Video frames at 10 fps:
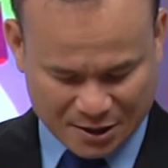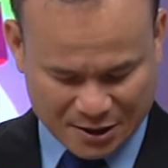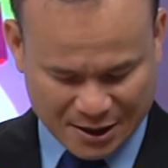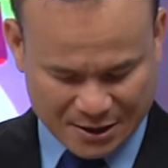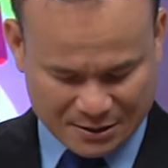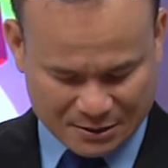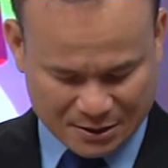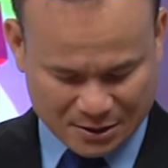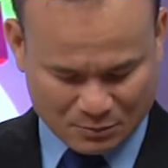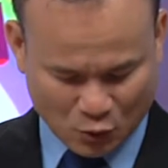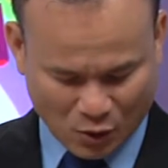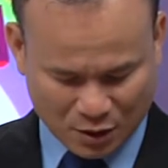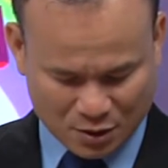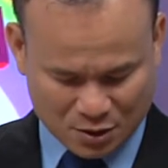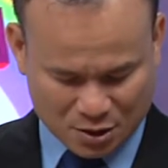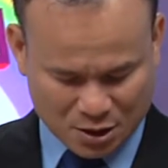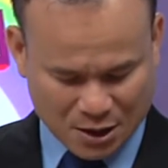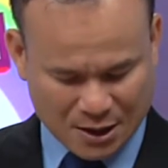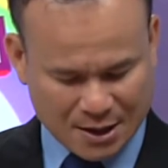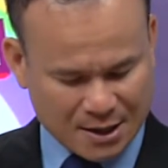đến đây à, mua
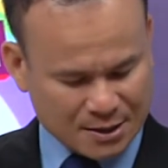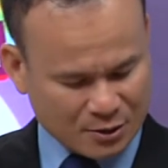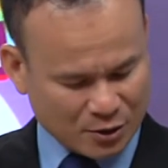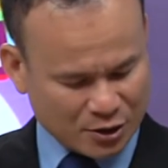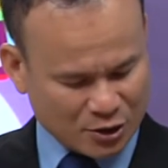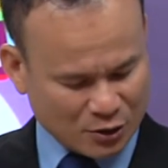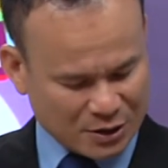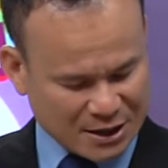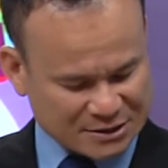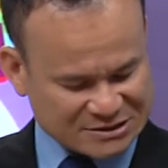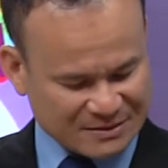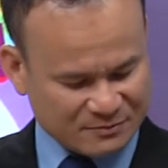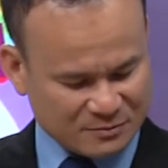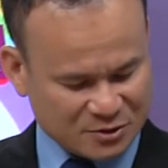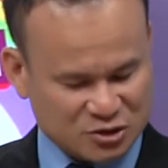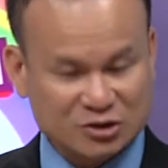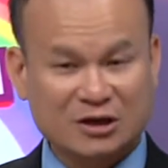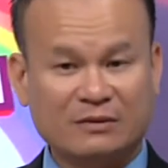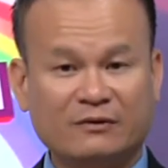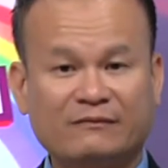đó, rồi nói đã xem chương
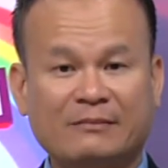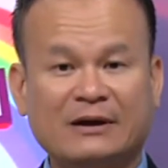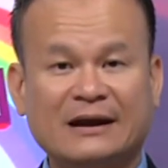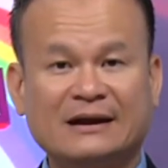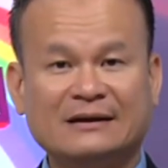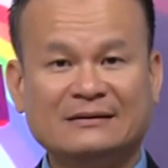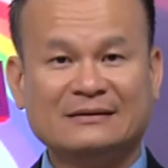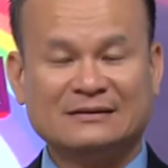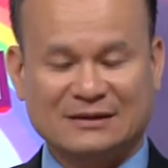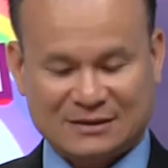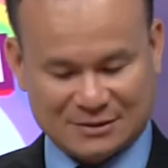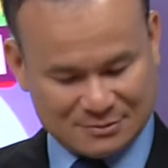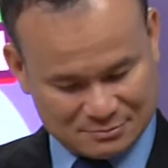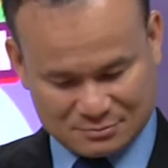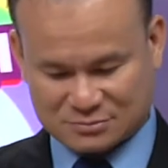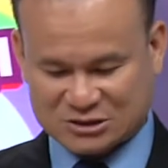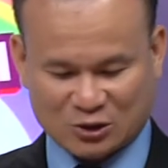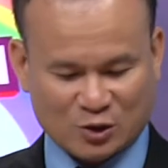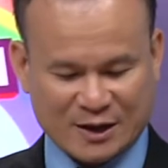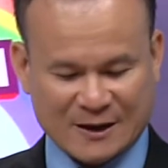trình này với Phạm Khanh á thì sẽ
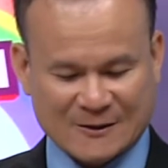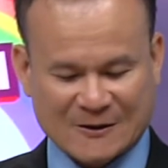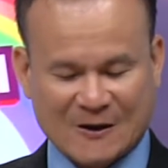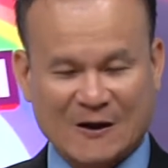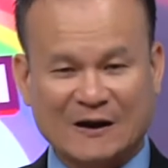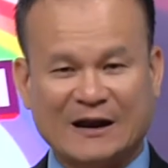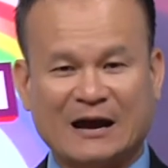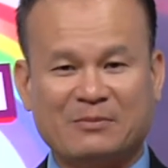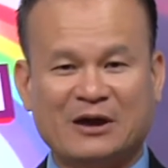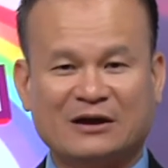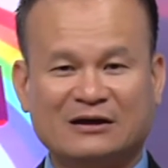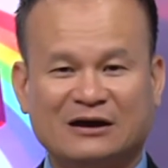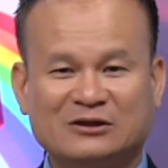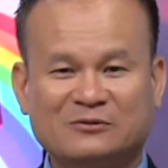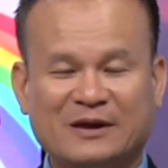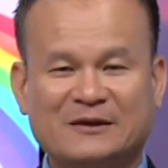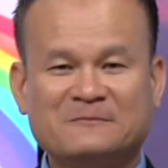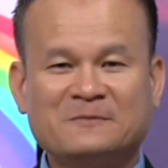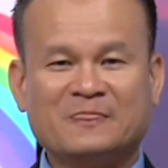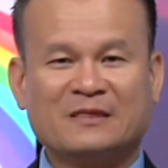có giá rất là đặc biệt à, thưa vị
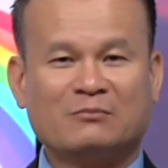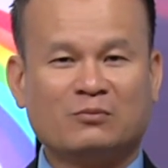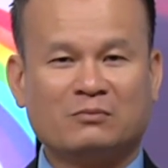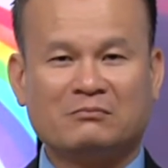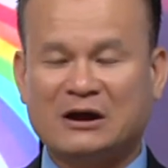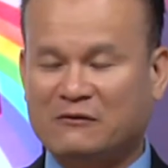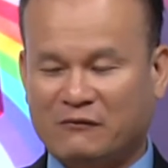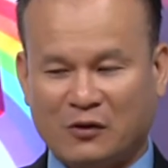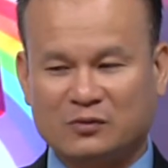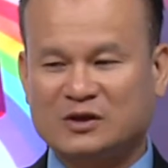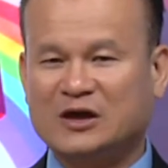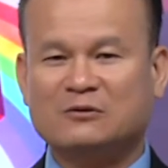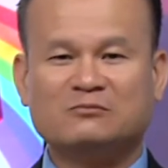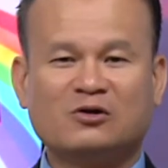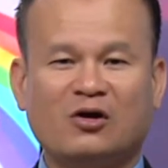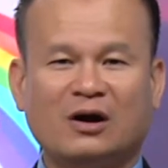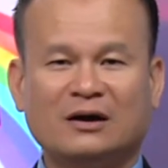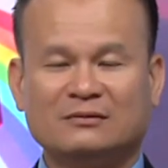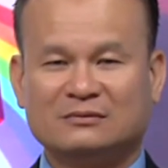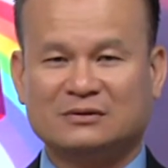microphone gì cũng
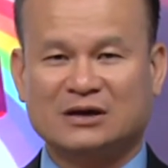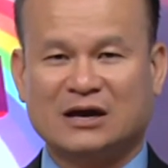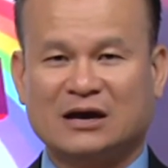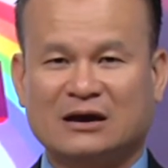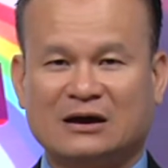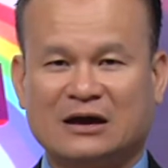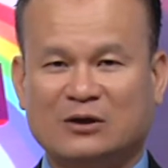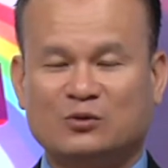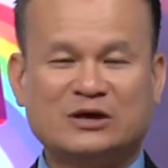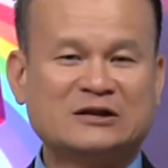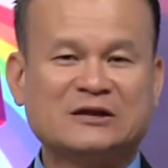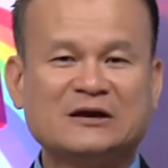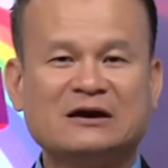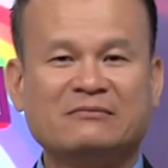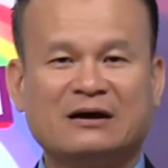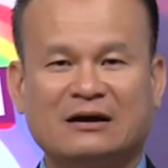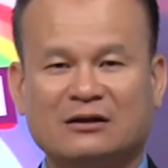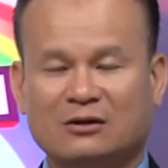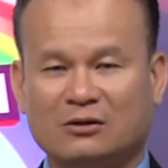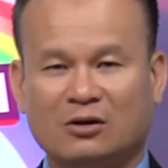có à, hiệu danh tiếng không à
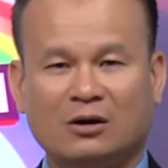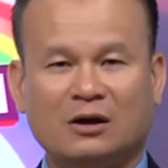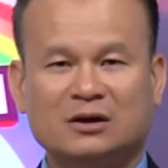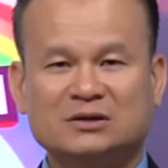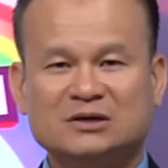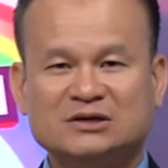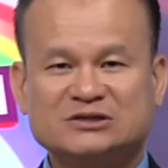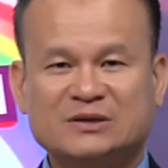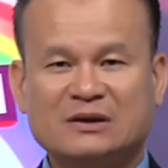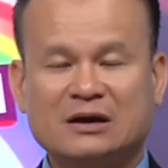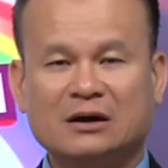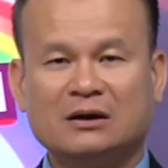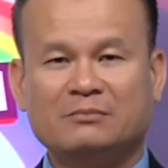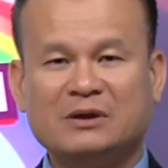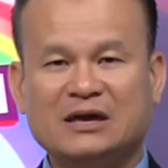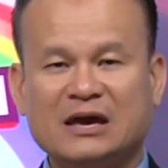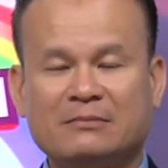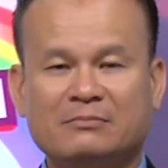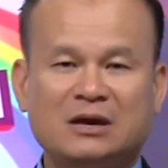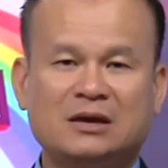lo sticker uh,
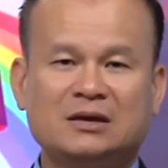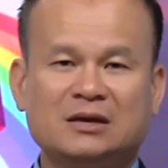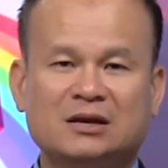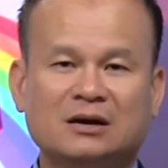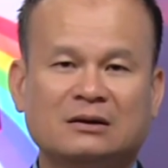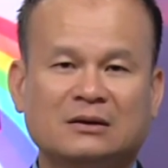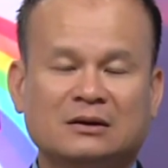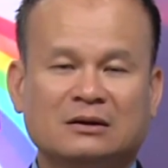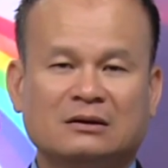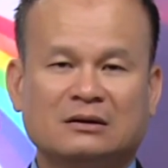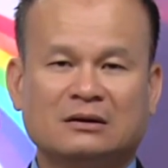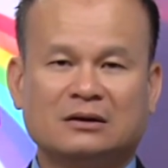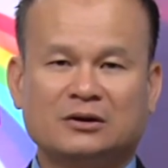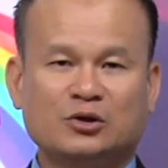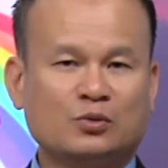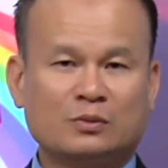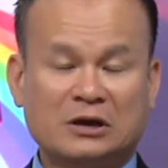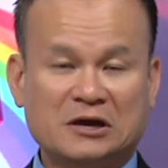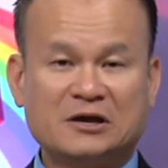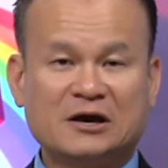BMB gì đó à, ờ, điều
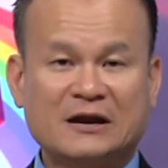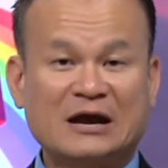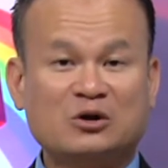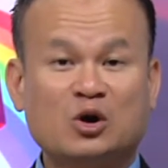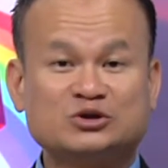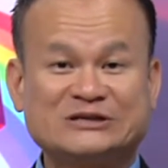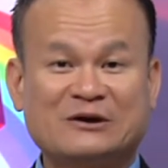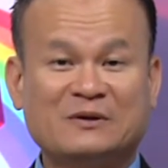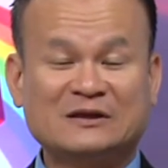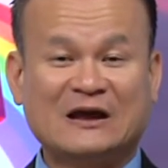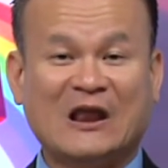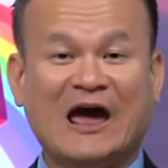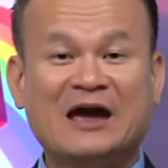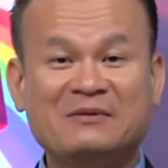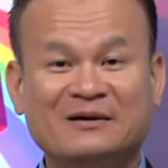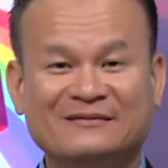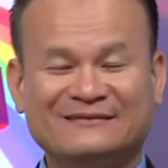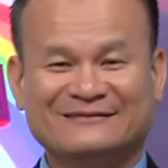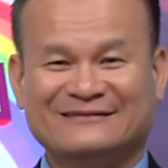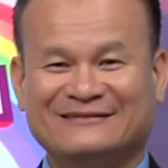hiện giờ đang on sale hết tại lễ mà
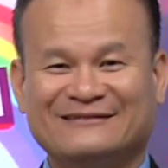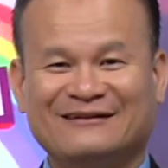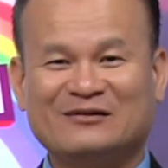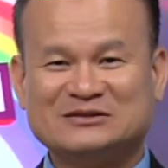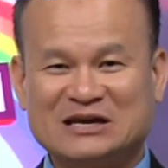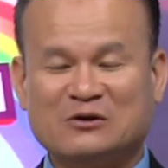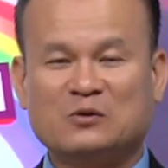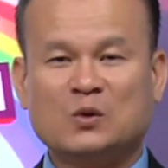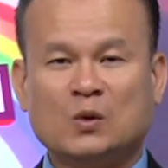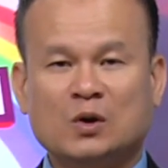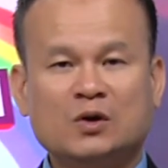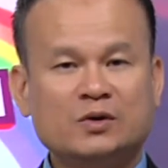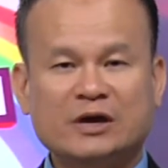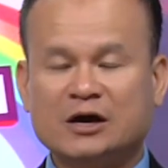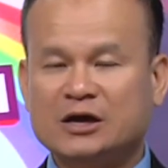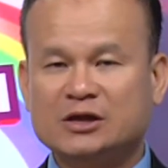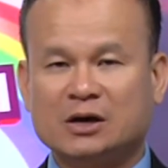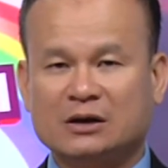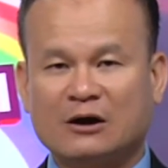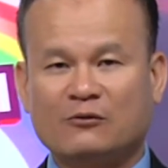à, on sale hướng dẫn kỹ
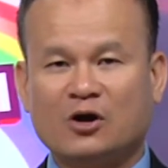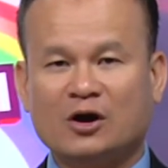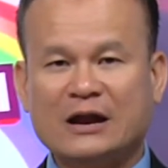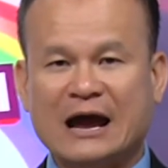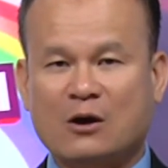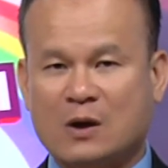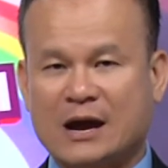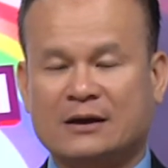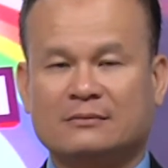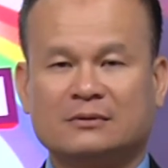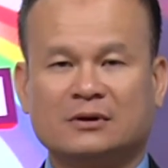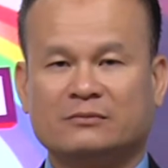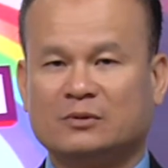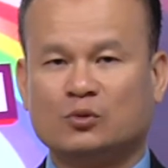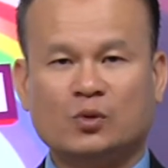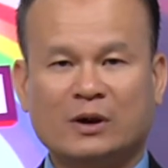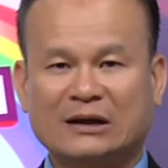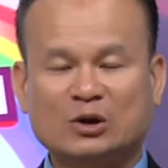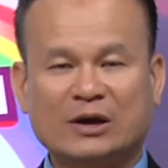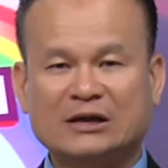thuật đâu đó đàng hoàng à, vì bộ
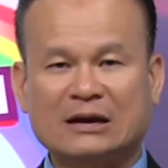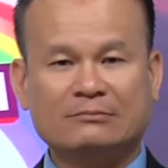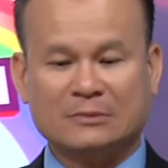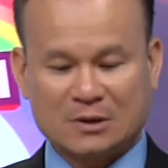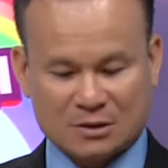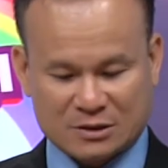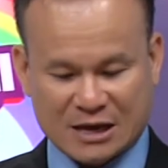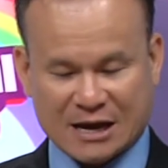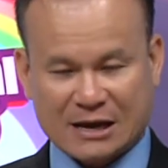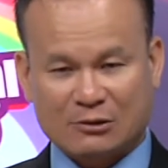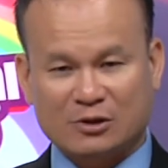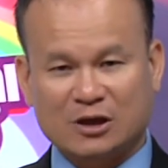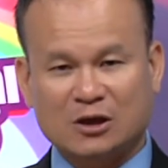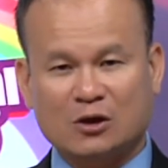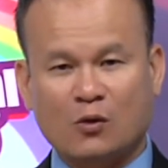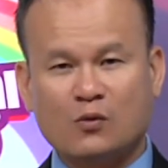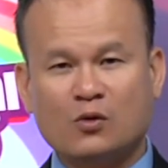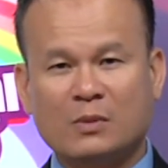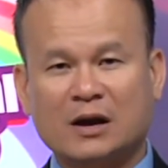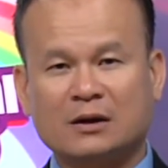hoàn toàn yên tâm dàn karaoke cũ
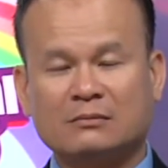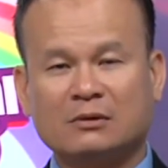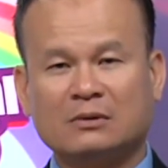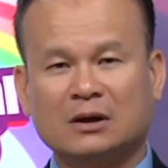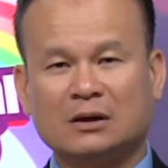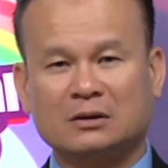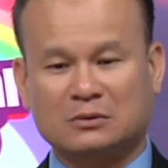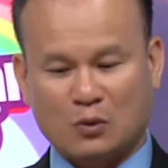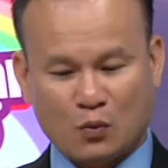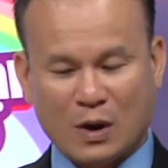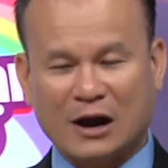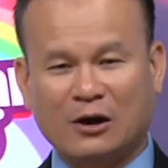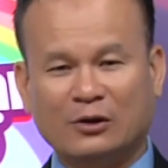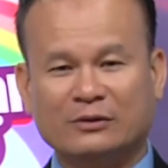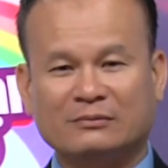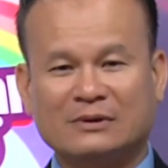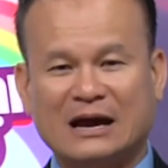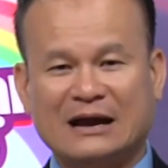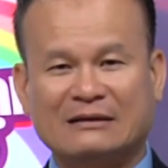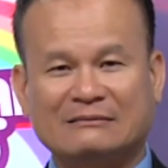của mình đúng mà cũ quá rồi
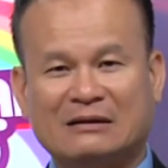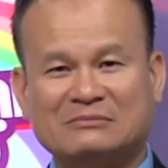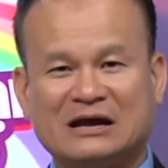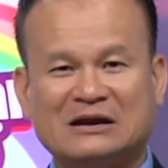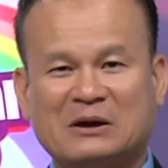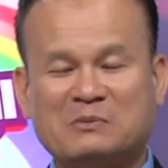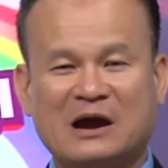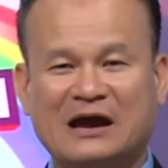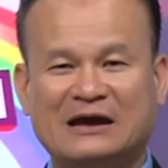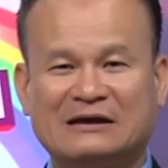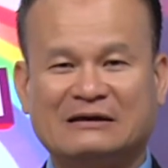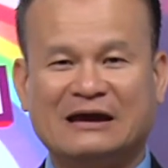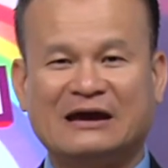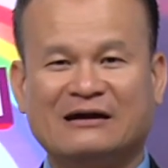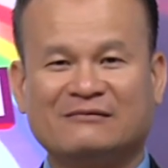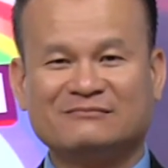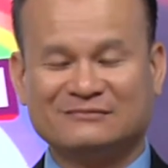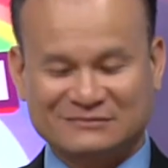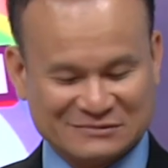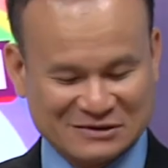hát âm thanh không hay nghe không